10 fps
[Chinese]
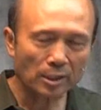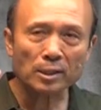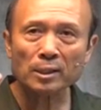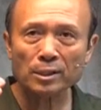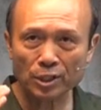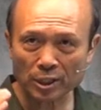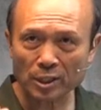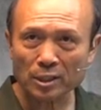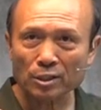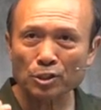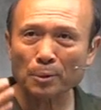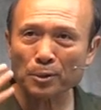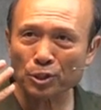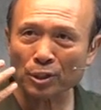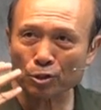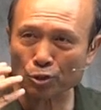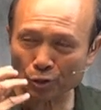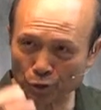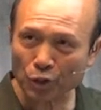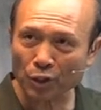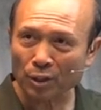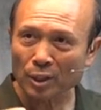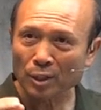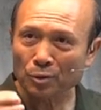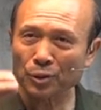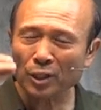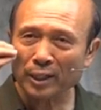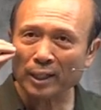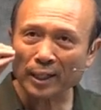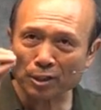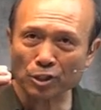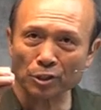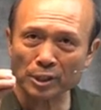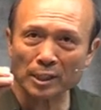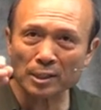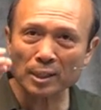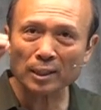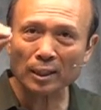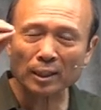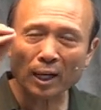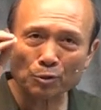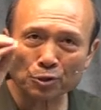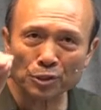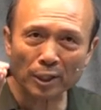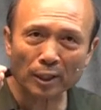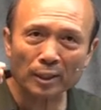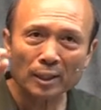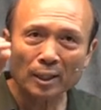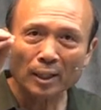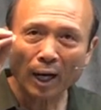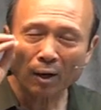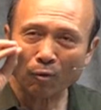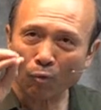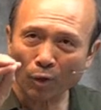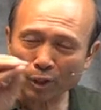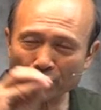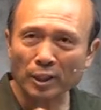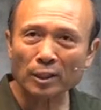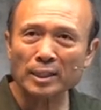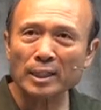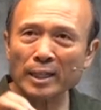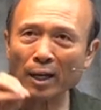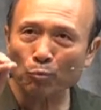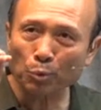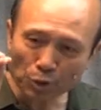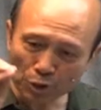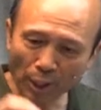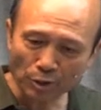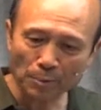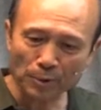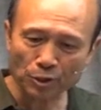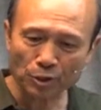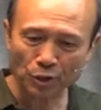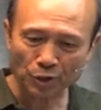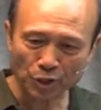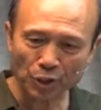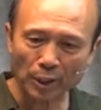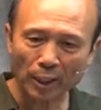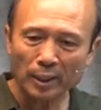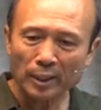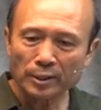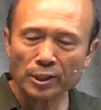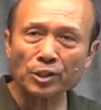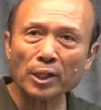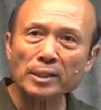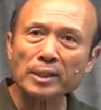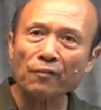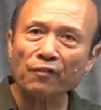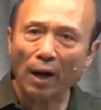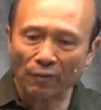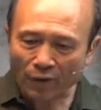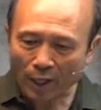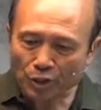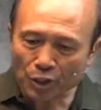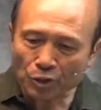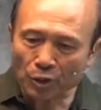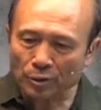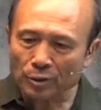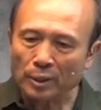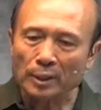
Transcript: 测试是不是准确。如果你领受信息，你告诉这个人啊，我有这个意念，不知道是不是准确的。这些一些方法运用、